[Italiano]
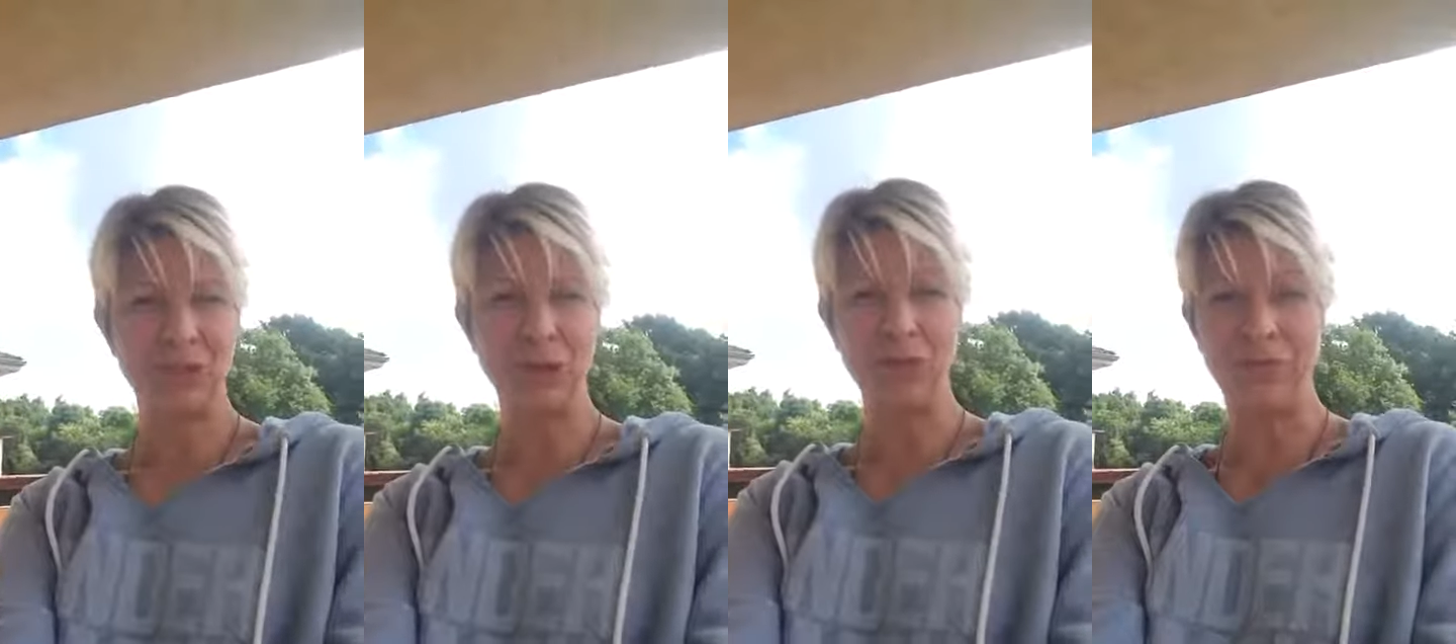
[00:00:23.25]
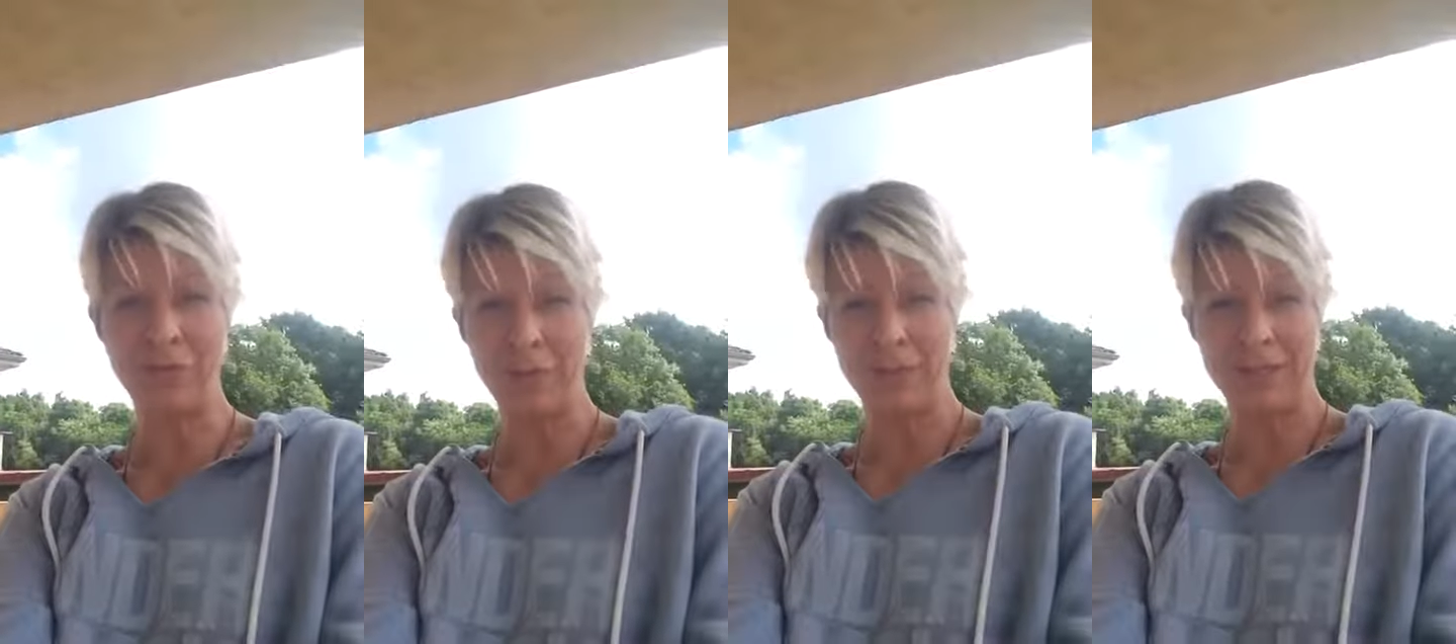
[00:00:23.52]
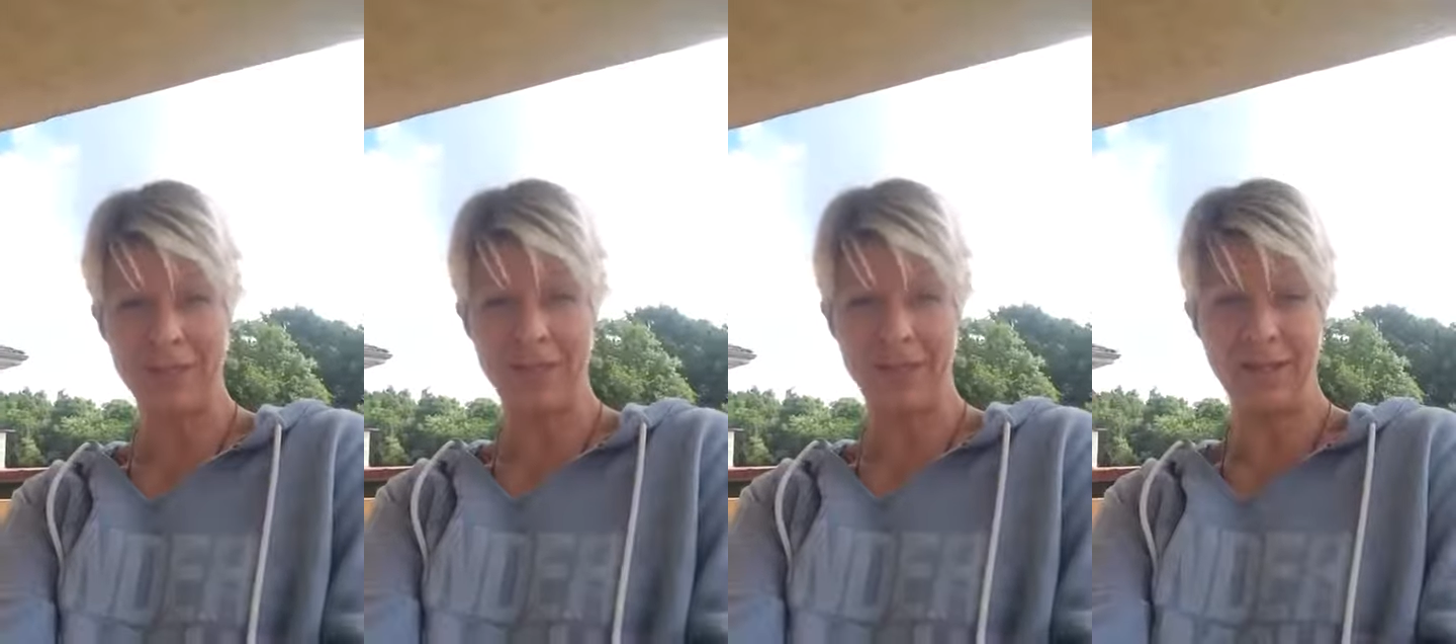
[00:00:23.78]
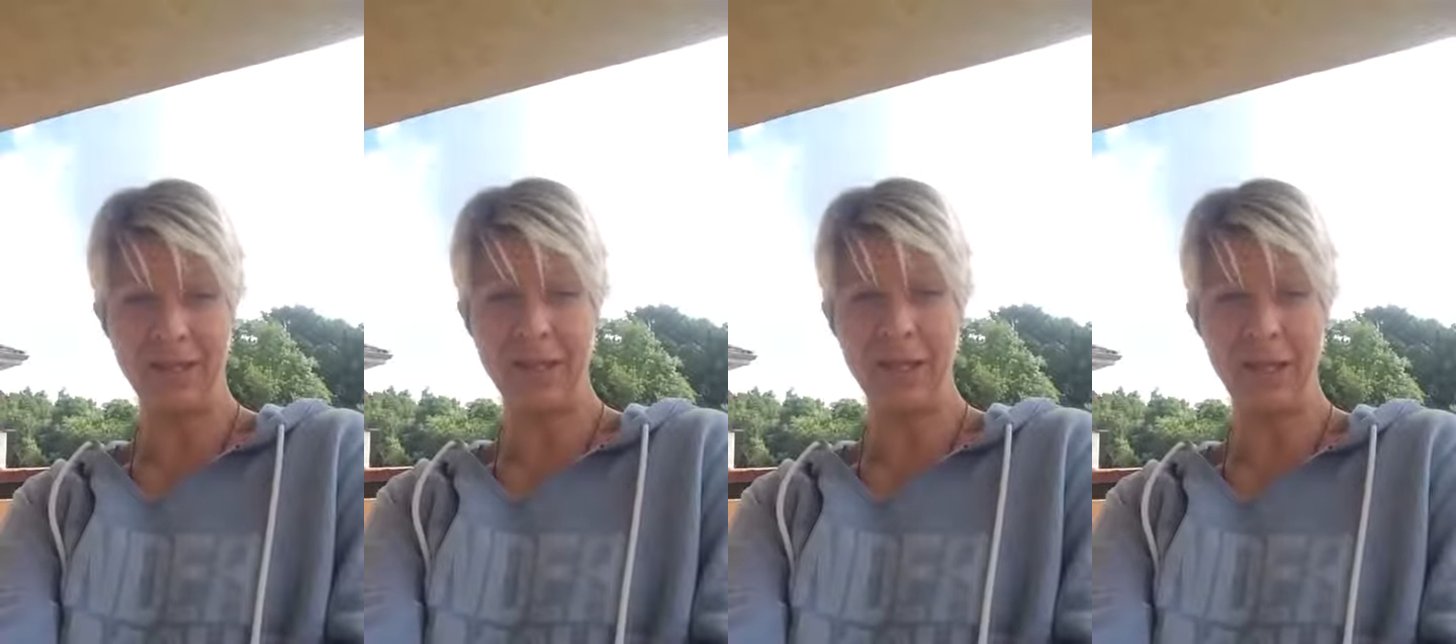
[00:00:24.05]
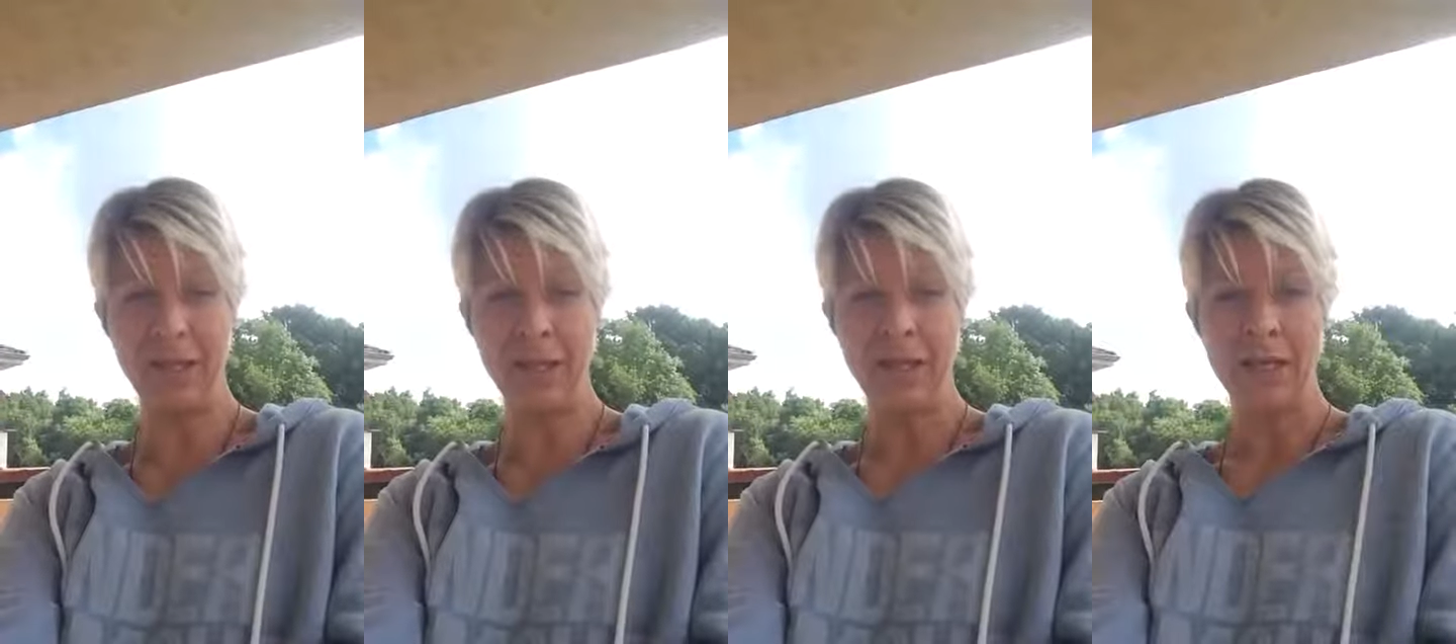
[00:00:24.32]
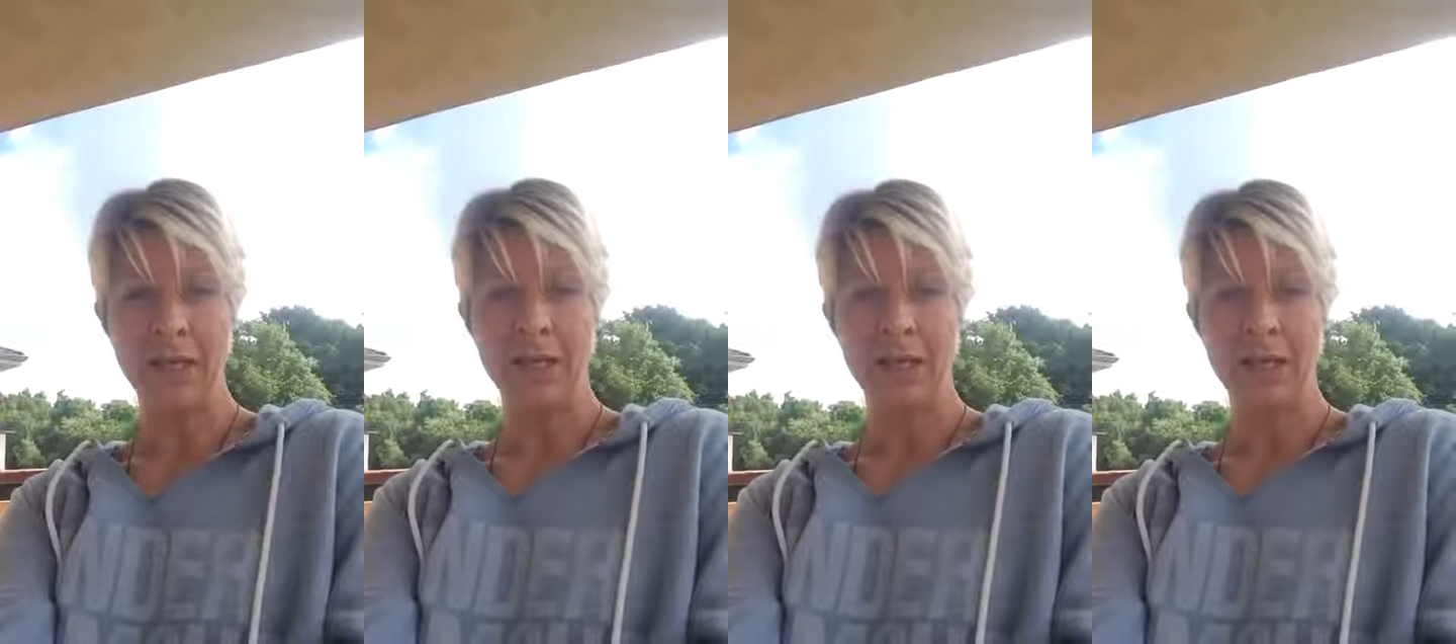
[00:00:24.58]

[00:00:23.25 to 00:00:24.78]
te lo fa sentire